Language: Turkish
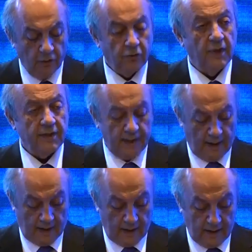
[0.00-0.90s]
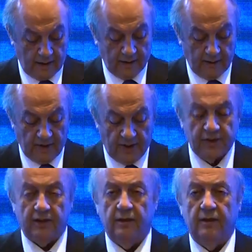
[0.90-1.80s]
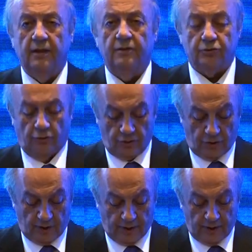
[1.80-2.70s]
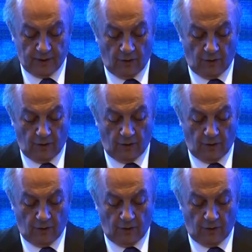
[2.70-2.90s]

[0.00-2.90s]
Küresel iklim değişikliğinin sonuçlarını